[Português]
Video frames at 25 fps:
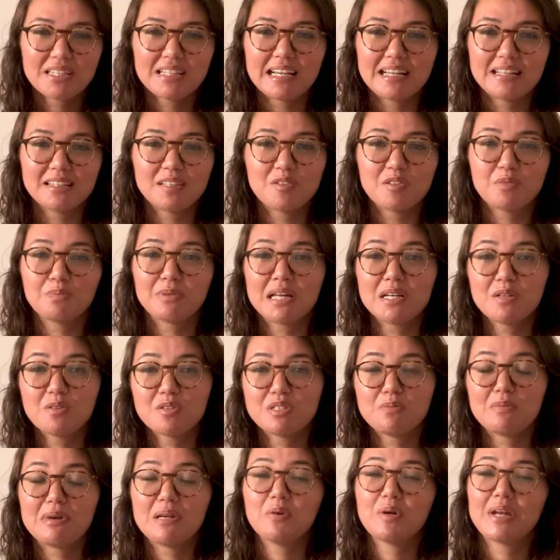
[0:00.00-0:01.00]
que, entre os planos
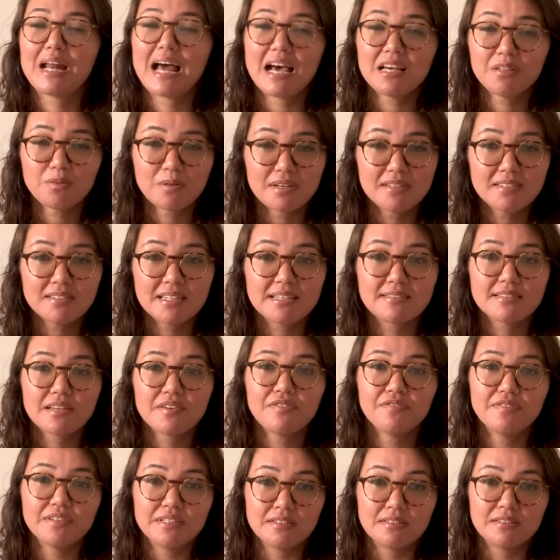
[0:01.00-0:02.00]
de melhorar sua resistência
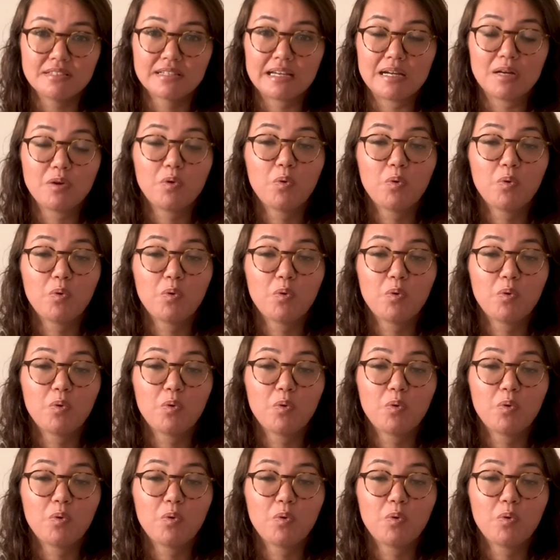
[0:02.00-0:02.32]
física,